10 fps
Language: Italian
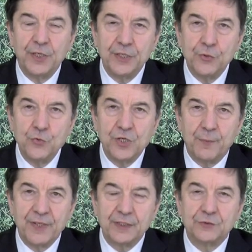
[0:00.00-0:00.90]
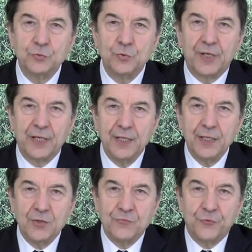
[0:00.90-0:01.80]
e le lunghe bagnature
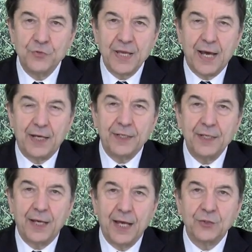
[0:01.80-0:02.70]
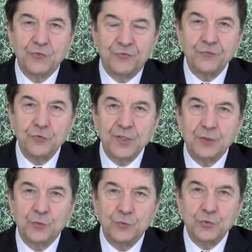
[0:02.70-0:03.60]
foliari hanno
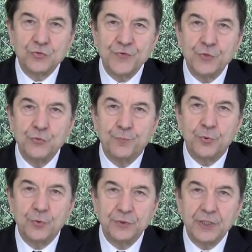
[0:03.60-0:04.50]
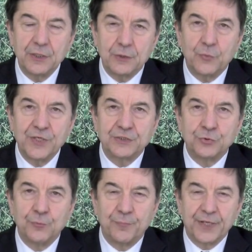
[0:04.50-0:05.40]
favorito lo sviluppo di
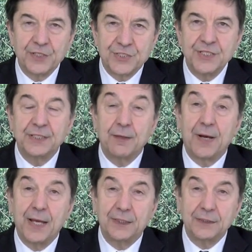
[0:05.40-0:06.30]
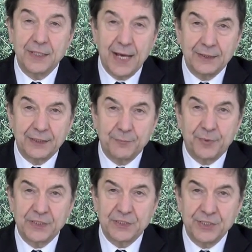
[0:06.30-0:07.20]
questo parassita, ma anche di altri
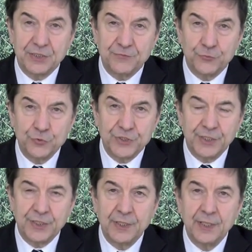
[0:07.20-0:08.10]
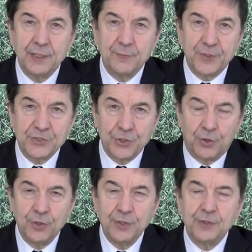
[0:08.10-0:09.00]
parassiti fungini.
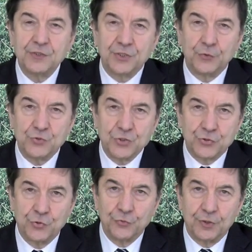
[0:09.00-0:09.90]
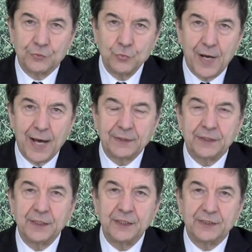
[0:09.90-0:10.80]
Perciò se non si sono
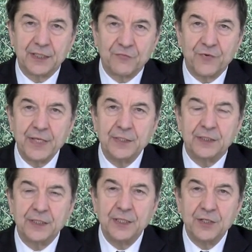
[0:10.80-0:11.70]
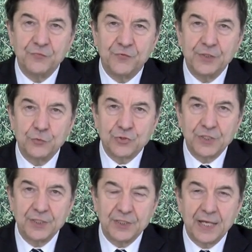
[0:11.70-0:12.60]
attuati interventi
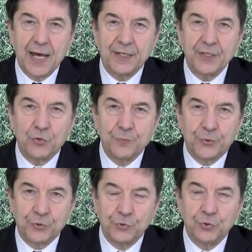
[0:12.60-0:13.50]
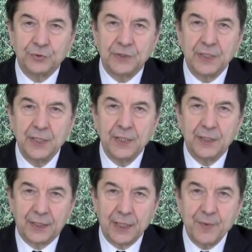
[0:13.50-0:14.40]
fitosanitari con prodotti
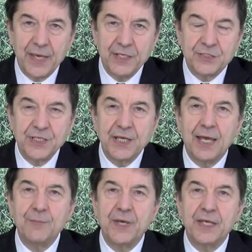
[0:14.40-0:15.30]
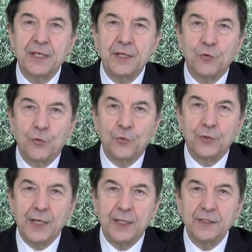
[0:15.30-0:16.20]
rameici, è bene
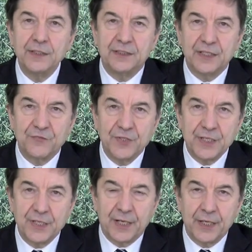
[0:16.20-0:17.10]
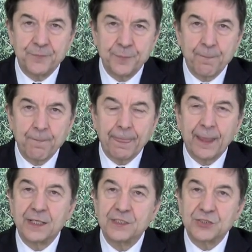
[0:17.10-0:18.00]
ora intervenire.
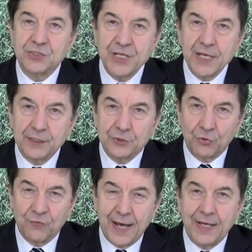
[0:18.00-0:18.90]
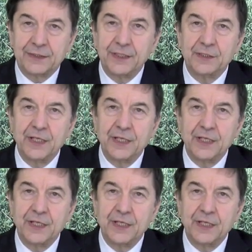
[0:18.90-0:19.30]
Se trovate